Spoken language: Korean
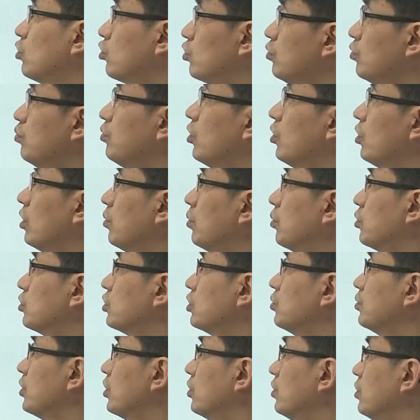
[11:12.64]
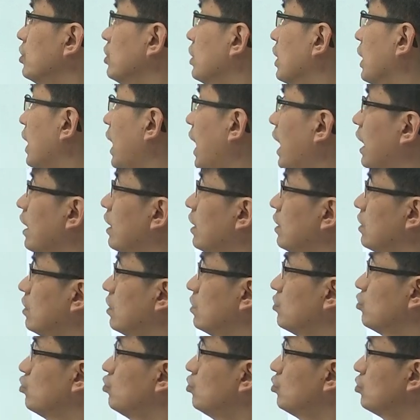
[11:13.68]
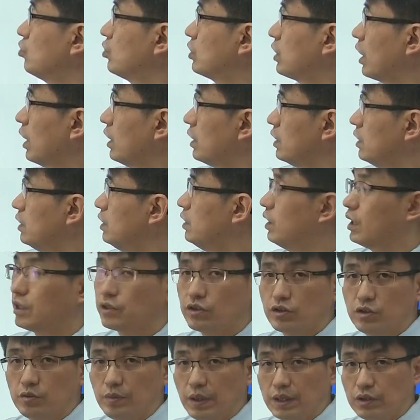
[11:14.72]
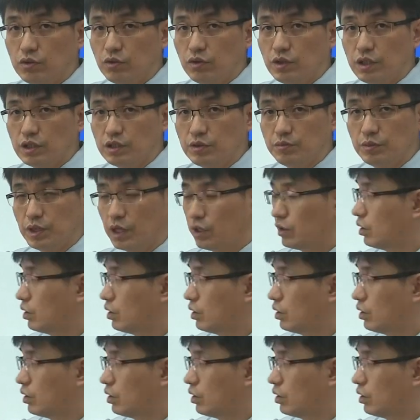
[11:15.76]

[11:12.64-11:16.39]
뒷면에 보시면 가나다 순으로 제가 인덱스를 만들어 놨습니다.